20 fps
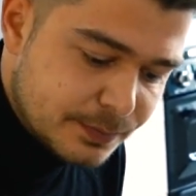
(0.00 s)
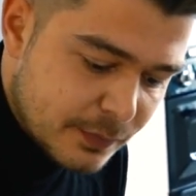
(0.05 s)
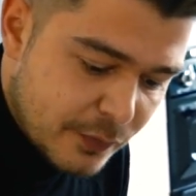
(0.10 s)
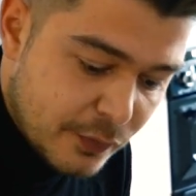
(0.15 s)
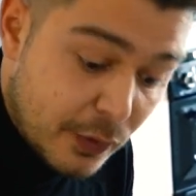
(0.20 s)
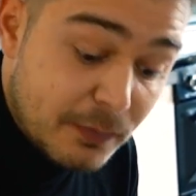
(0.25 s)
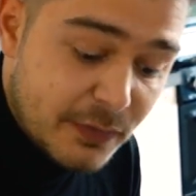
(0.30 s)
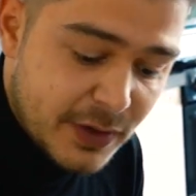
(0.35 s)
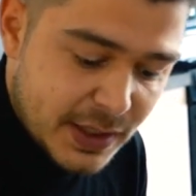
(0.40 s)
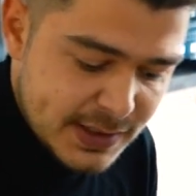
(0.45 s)

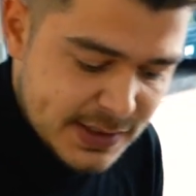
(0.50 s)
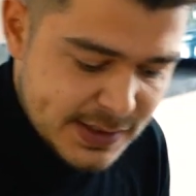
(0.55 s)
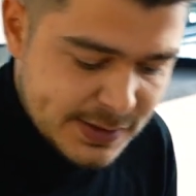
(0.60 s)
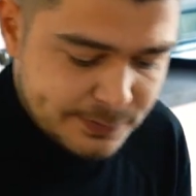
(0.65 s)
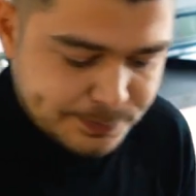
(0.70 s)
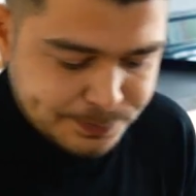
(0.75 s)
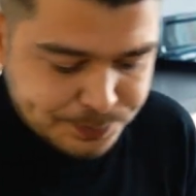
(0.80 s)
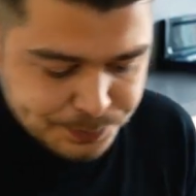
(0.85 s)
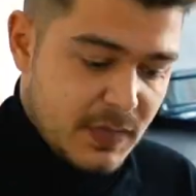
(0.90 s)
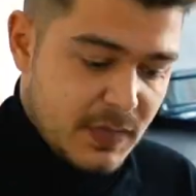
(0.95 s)
Vom Feinsten.
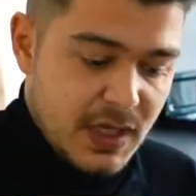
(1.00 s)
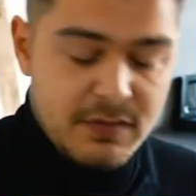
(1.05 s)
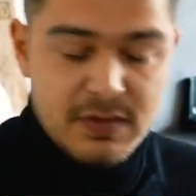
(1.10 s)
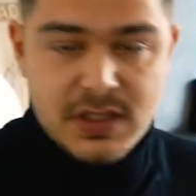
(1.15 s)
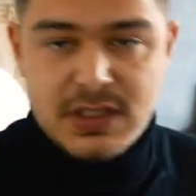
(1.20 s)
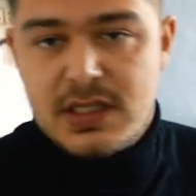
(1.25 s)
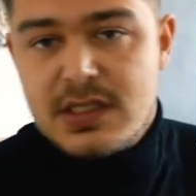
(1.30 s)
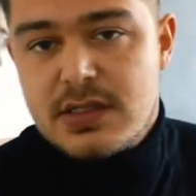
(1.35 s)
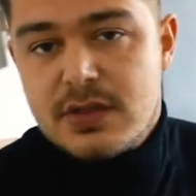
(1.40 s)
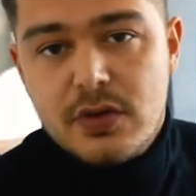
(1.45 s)
Ja,
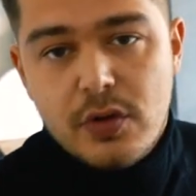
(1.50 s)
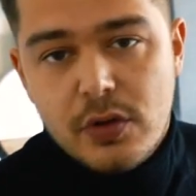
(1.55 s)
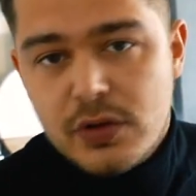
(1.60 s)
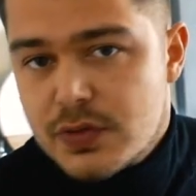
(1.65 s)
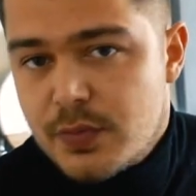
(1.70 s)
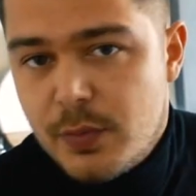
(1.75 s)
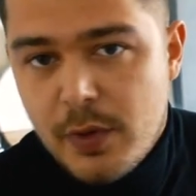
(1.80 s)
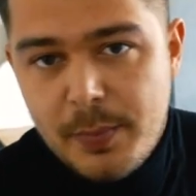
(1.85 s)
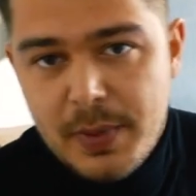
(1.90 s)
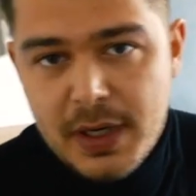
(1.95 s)
was diesen
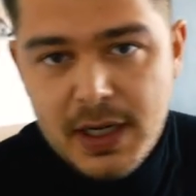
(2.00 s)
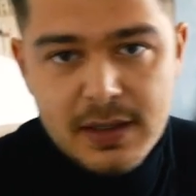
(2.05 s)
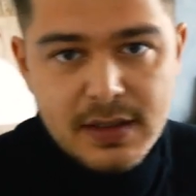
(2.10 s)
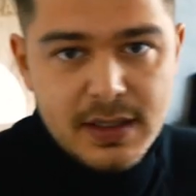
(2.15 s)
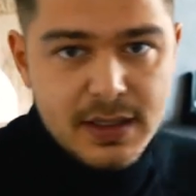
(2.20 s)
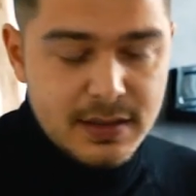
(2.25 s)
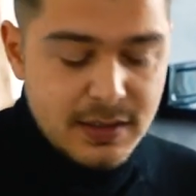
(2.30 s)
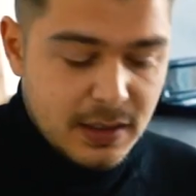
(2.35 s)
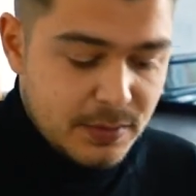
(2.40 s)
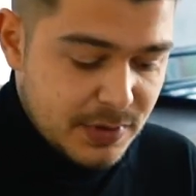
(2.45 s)
Ghost Whopper
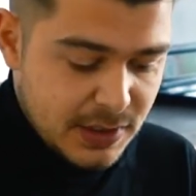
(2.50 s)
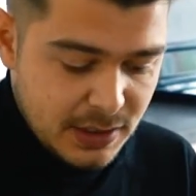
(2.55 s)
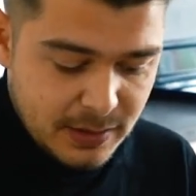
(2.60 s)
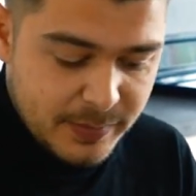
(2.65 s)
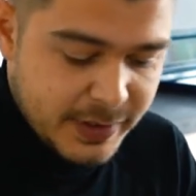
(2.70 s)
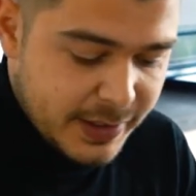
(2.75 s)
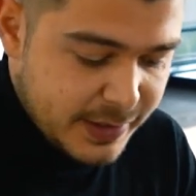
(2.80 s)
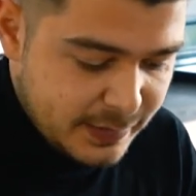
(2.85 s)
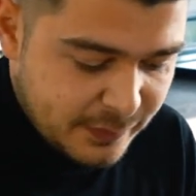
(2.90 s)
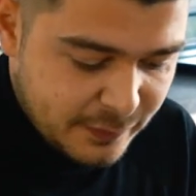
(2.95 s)
angeht, habe ich ja
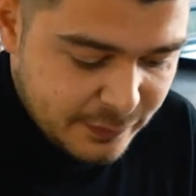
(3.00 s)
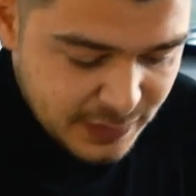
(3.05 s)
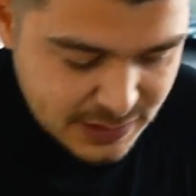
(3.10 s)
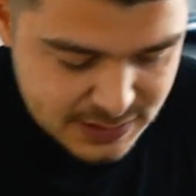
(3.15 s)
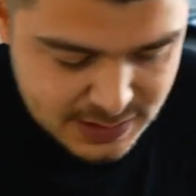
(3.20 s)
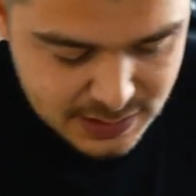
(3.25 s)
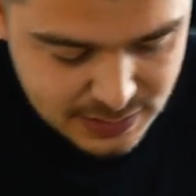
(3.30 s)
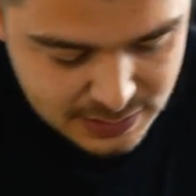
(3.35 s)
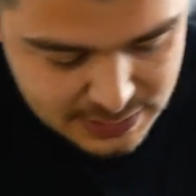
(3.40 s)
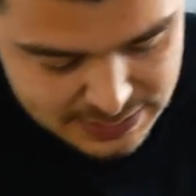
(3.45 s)
mein
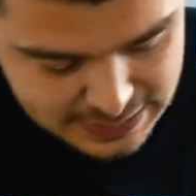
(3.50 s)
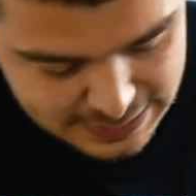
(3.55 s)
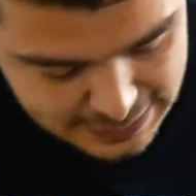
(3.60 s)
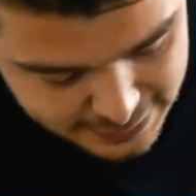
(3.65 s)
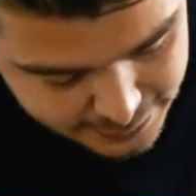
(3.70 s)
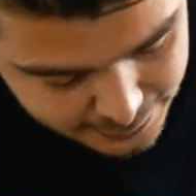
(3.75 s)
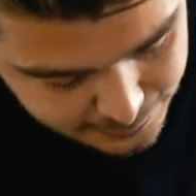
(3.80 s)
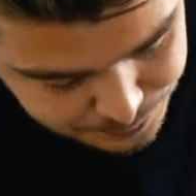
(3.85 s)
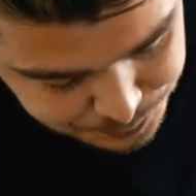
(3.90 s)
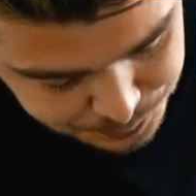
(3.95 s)
Fazit
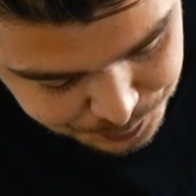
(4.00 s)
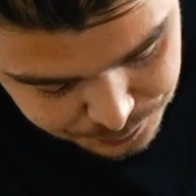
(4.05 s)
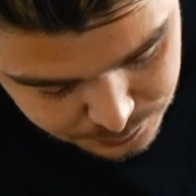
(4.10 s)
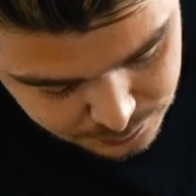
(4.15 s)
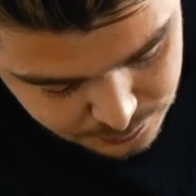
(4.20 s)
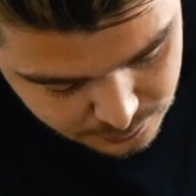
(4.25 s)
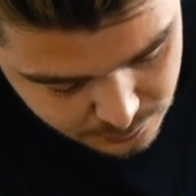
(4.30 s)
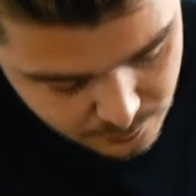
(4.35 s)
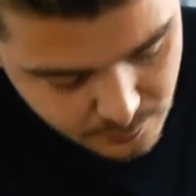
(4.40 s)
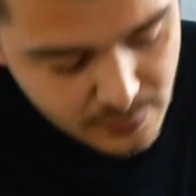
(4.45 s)
gesagt.
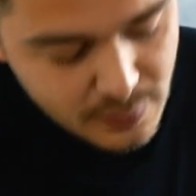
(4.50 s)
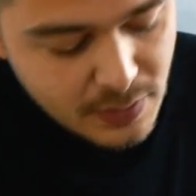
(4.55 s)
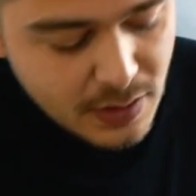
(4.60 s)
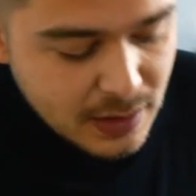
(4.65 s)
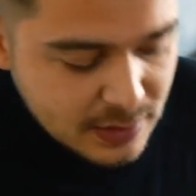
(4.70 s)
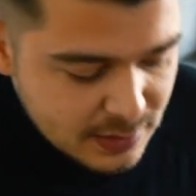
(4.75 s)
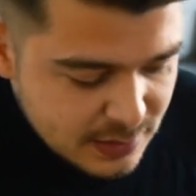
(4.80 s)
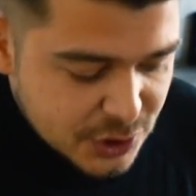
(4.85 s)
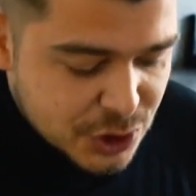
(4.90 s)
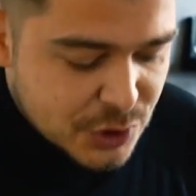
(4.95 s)

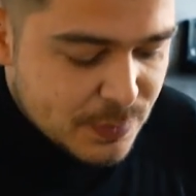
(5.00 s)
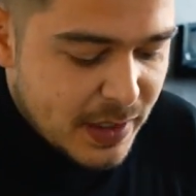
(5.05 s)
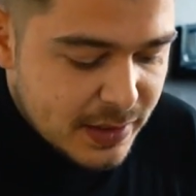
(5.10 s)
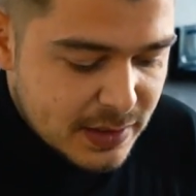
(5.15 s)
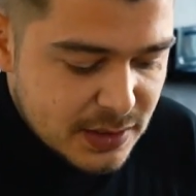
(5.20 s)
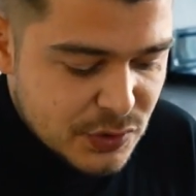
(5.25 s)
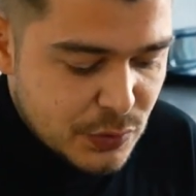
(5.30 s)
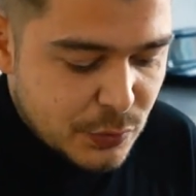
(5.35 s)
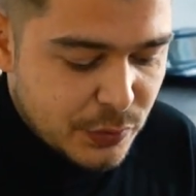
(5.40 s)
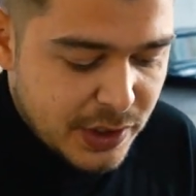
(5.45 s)
Geschmack
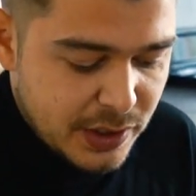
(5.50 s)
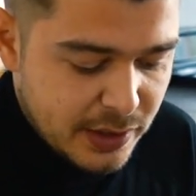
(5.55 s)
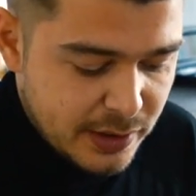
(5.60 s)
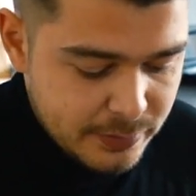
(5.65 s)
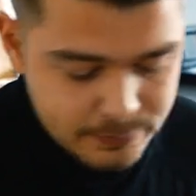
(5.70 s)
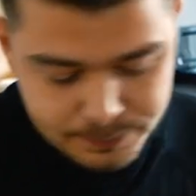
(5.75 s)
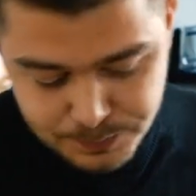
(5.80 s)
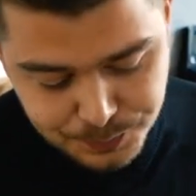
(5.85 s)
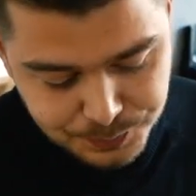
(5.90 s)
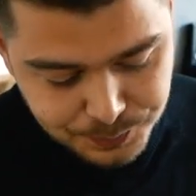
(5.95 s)
ist okay.